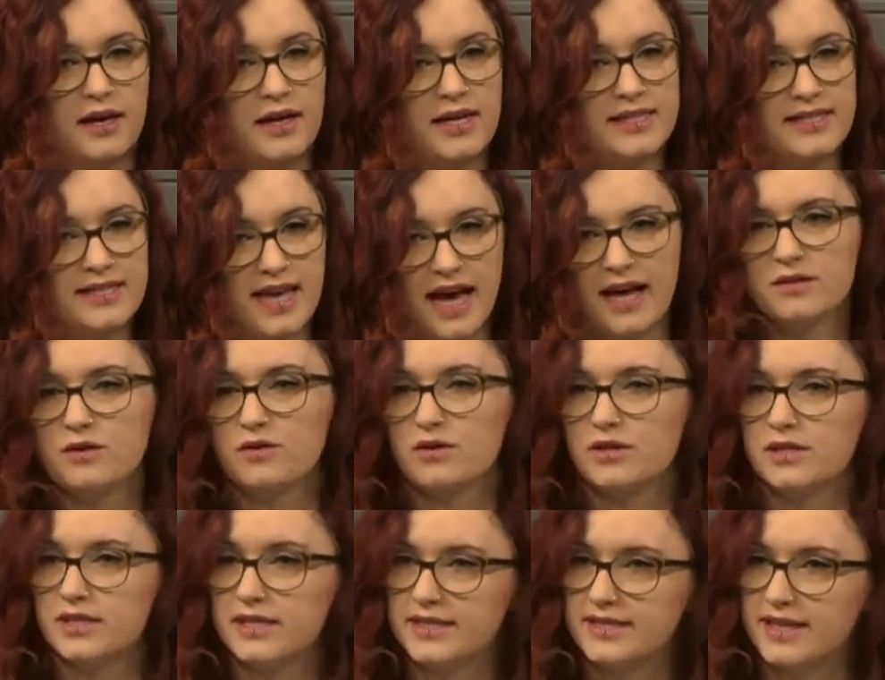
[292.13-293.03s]
Es kann
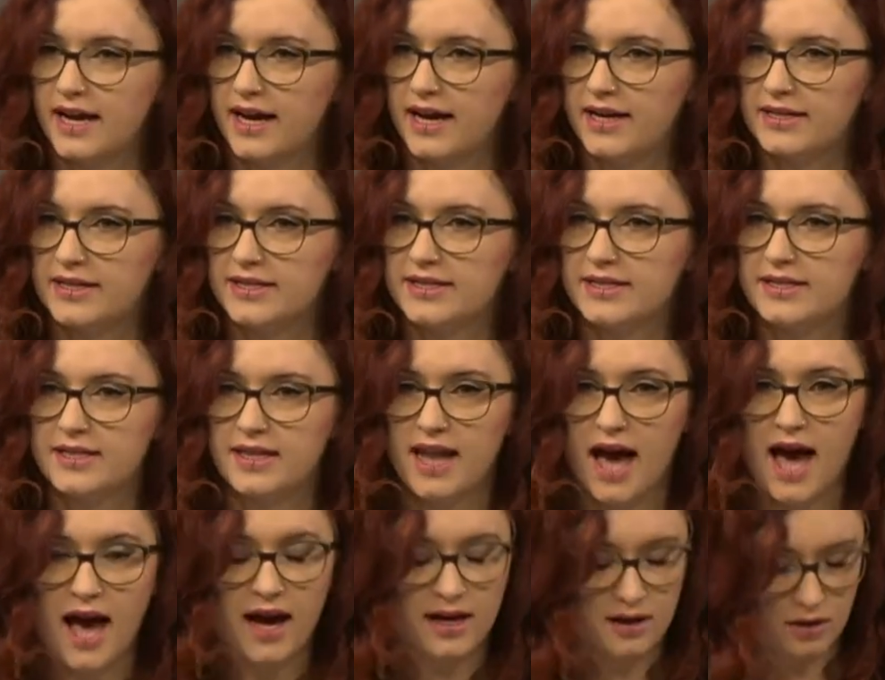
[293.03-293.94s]
doch nicht sein, dass die
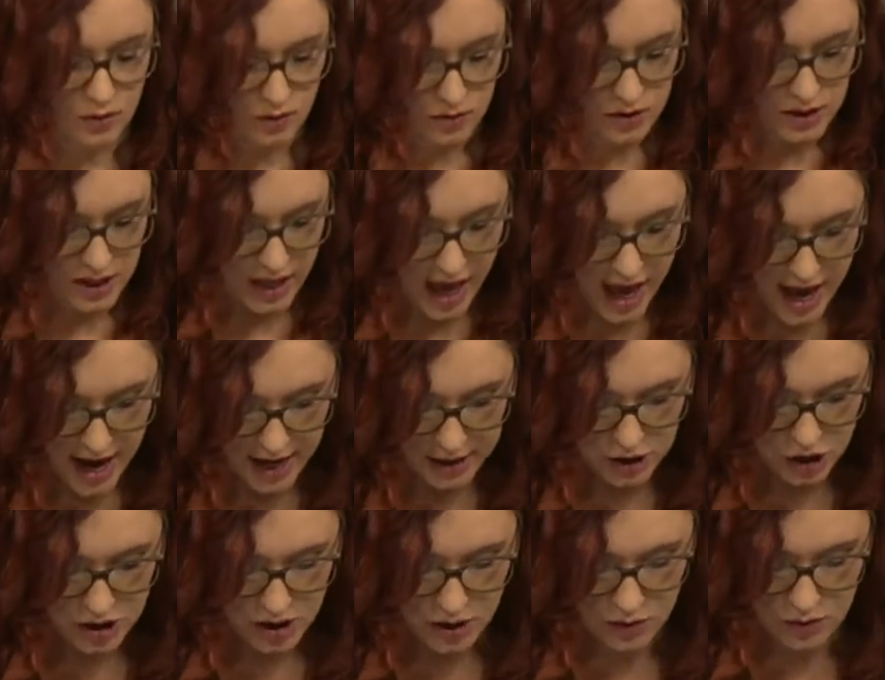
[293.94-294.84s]
Lagerung, die
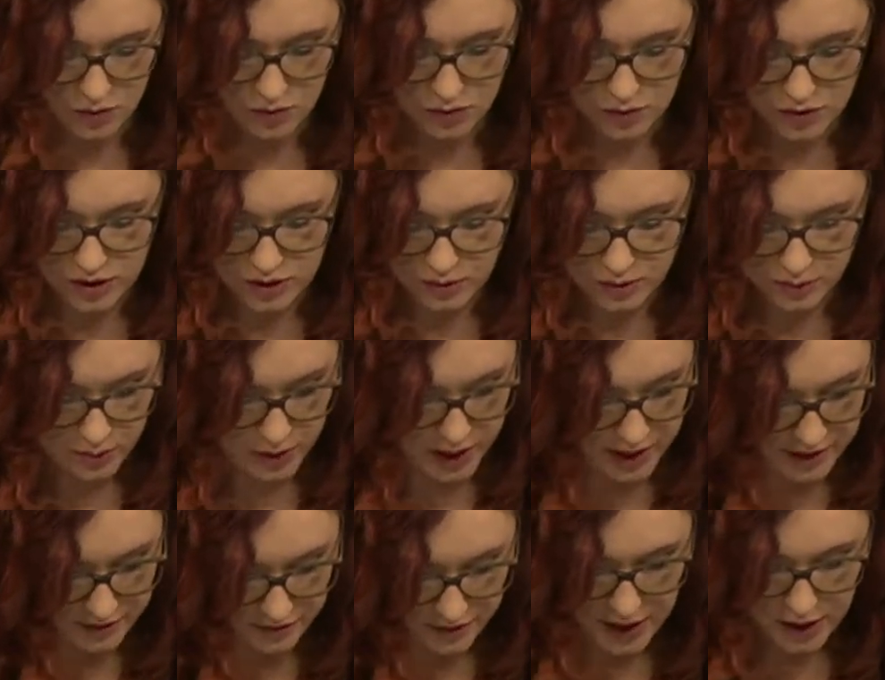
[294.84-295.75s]
Herstellung und die
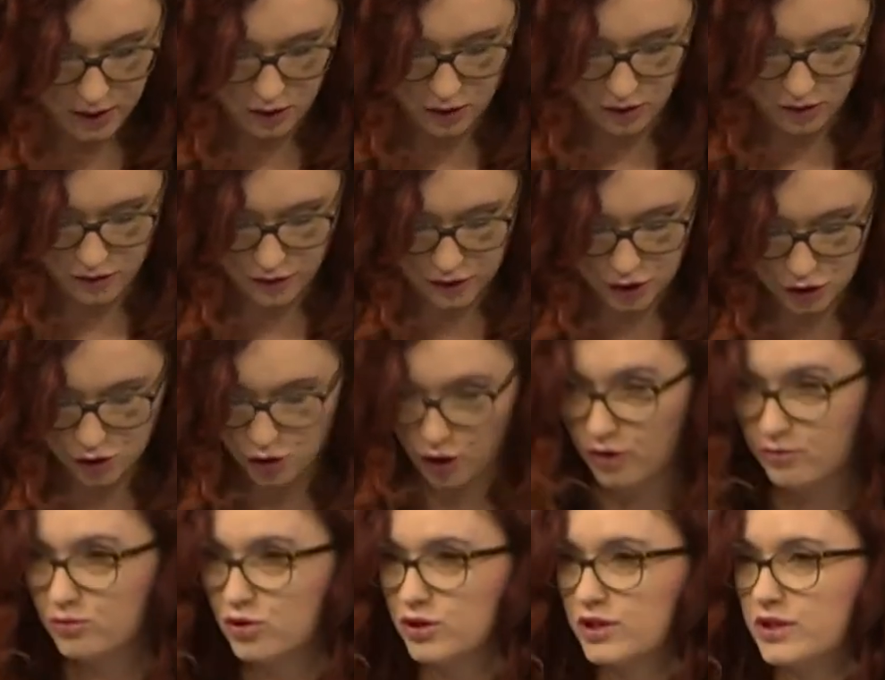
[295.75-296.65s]
Entwicklung von
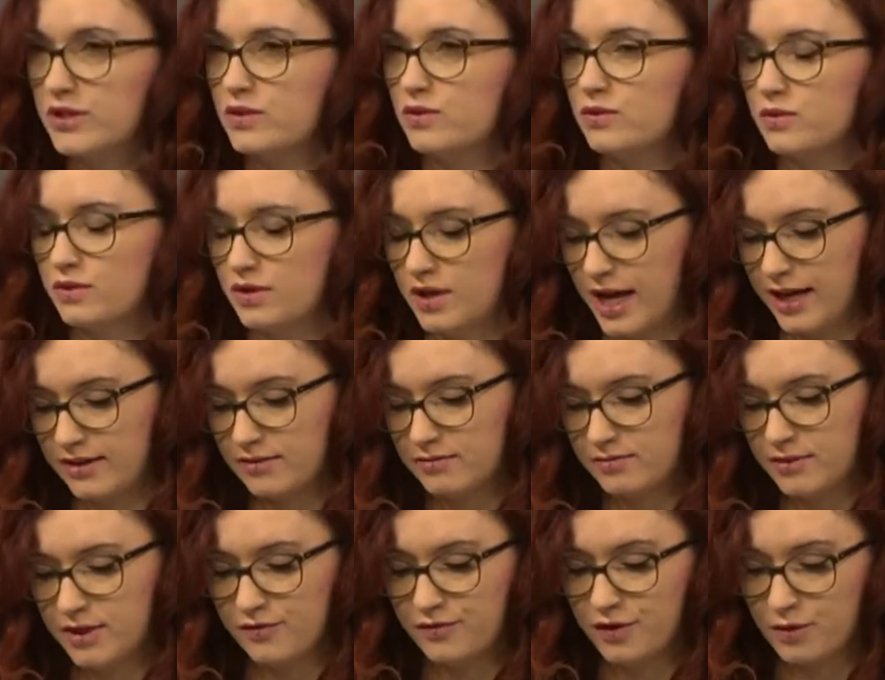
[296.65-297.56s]
Streumunition und
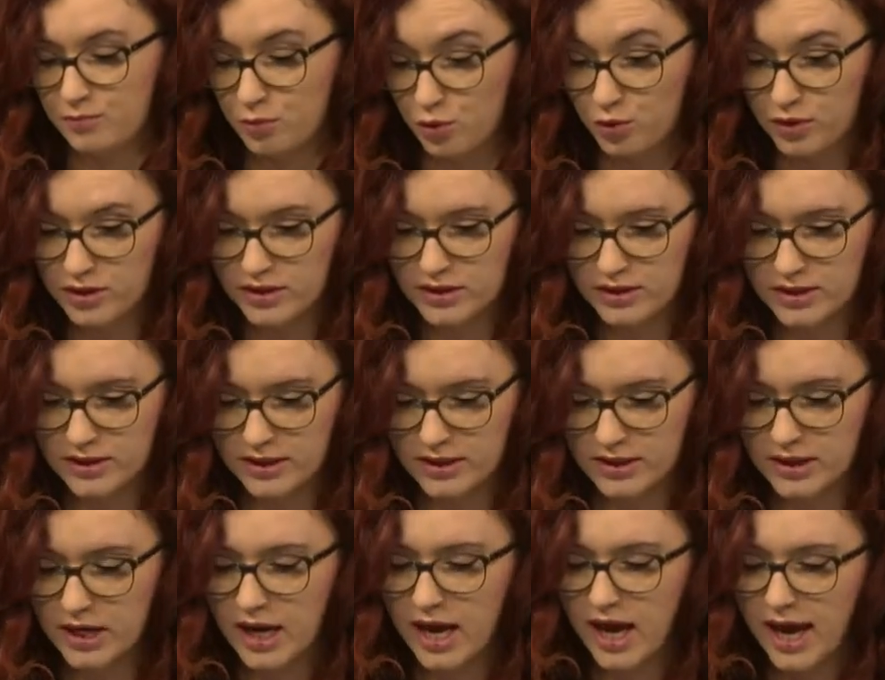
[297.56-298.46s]
Landminen verboten
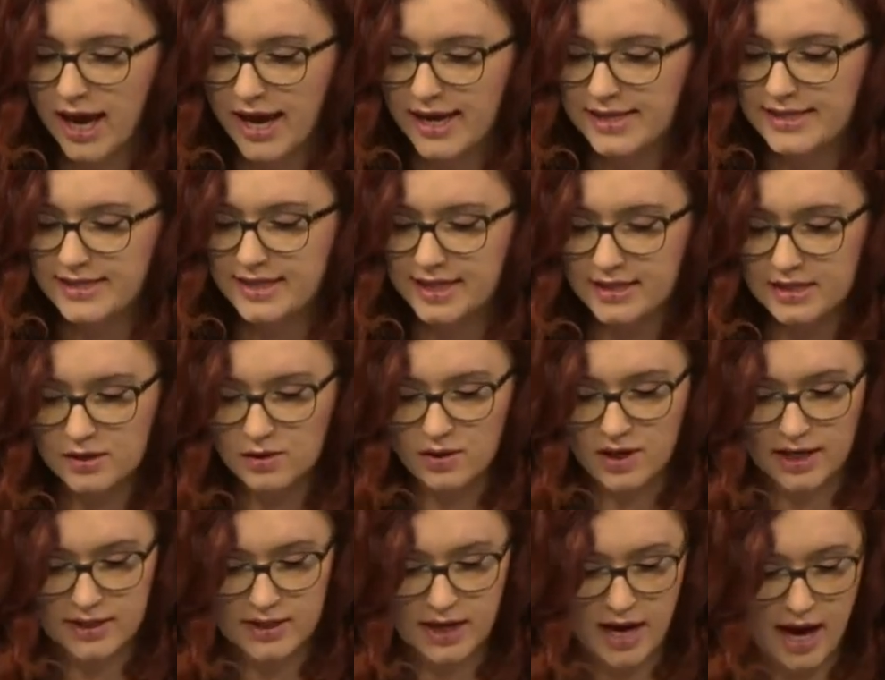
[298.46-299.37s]
sind, es
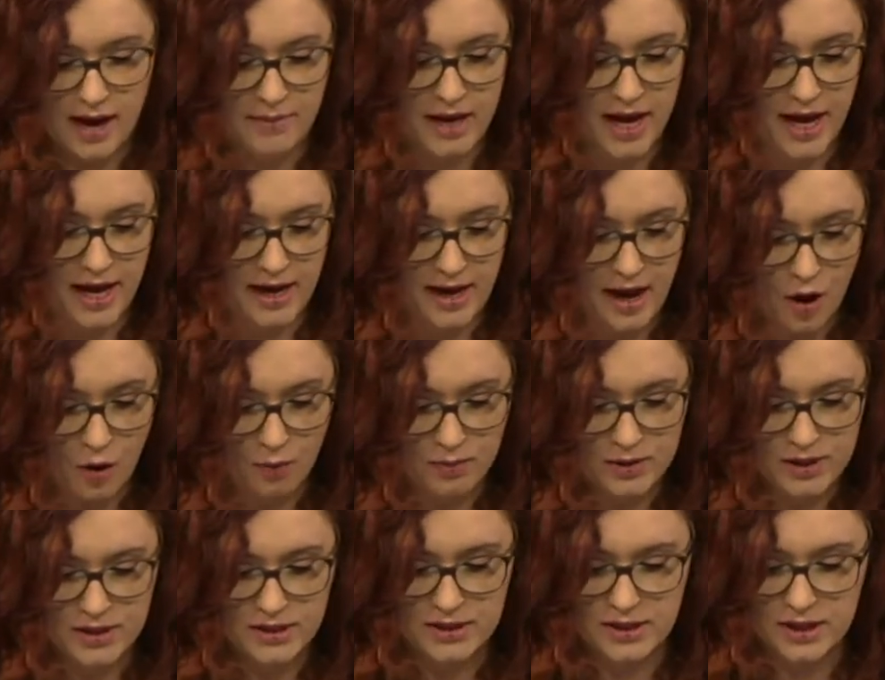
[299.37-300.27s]
hierzulande aber
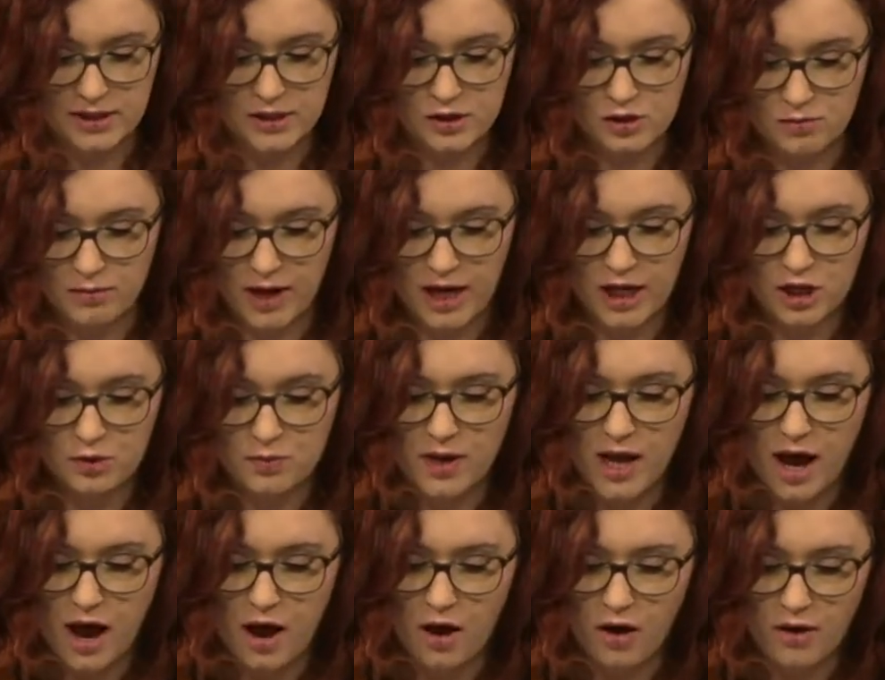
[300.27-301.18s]
erlaubt ist, dass zum
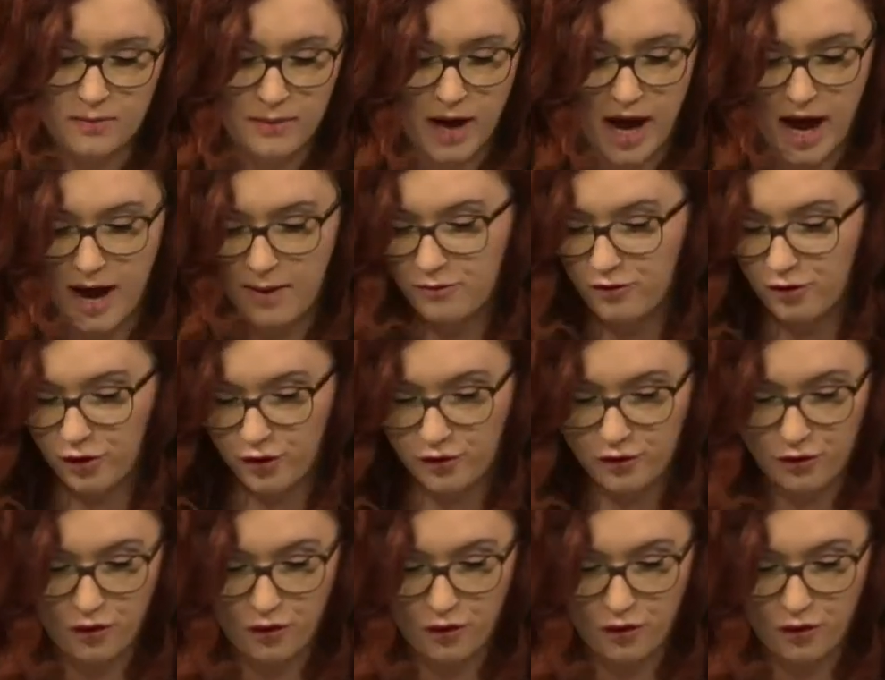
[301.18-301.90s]
Beispiel im Rahmen von